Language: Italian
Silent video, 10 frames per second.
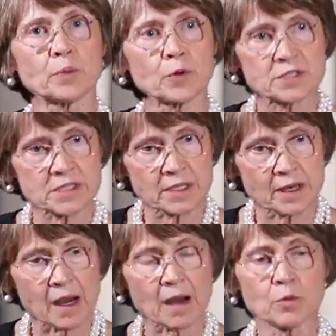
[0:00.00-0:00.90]
poesia
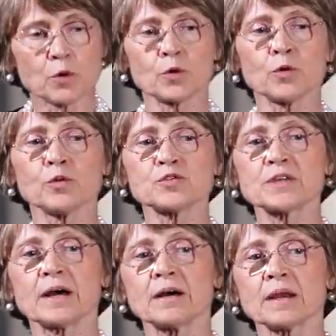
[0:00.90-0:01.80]

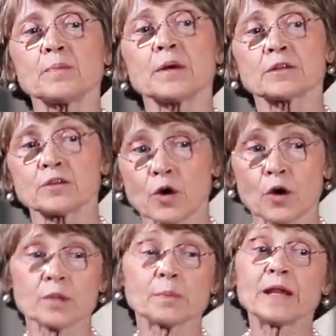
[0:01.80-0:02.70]
amorosa,
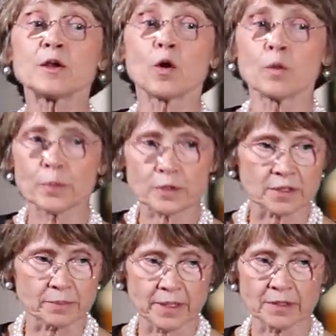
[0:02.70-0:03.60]
repertori per il
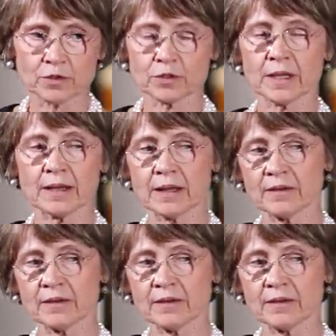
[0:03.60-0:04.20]
comportamento delle